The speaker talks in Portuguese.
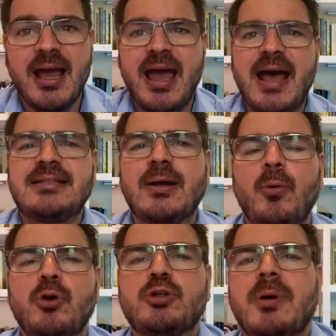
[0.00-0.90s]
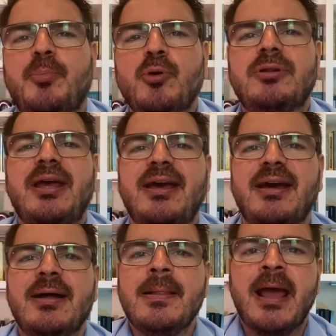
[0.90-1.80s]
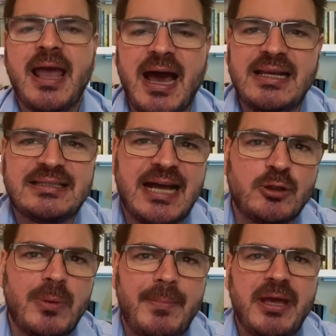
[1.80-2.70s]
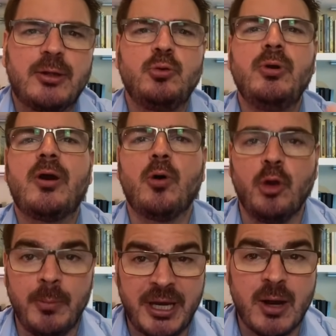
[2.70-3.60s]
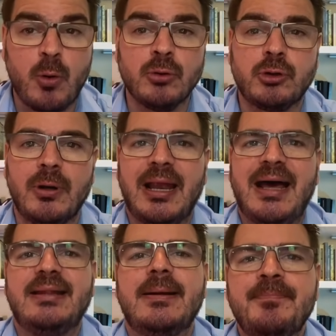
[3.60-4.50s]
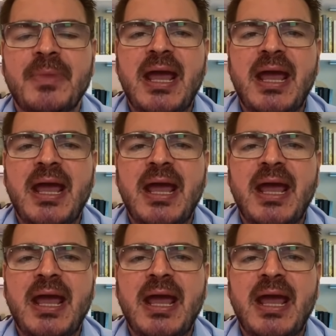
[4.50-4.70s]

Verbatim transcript: Essa última, por ter realizado uma abertura econômica controlada,